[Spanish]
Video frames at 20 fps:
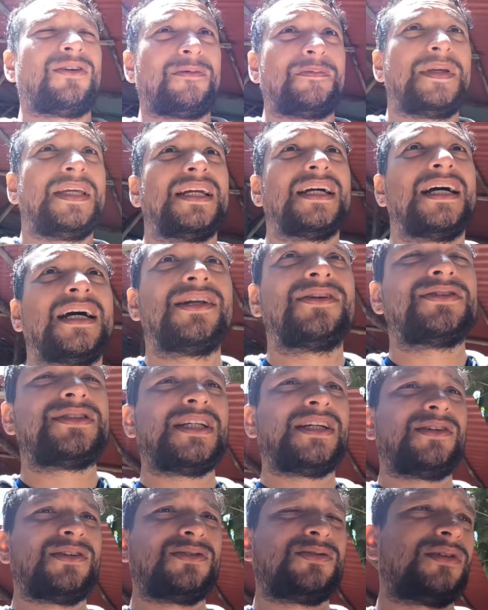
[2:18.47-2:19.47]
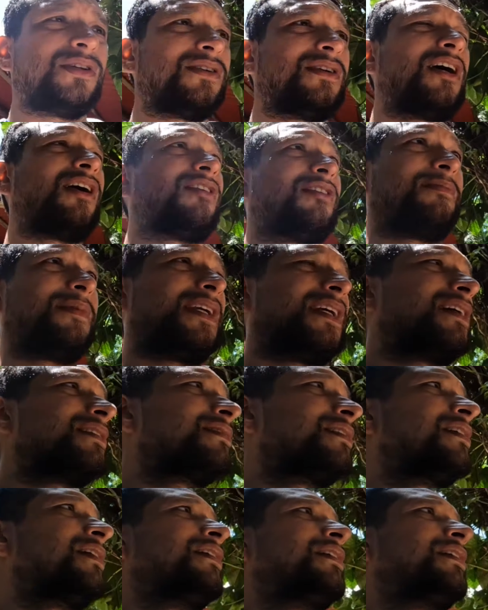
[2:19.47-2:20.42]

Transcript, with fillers: hormigas, anoche nos subieron las hormigas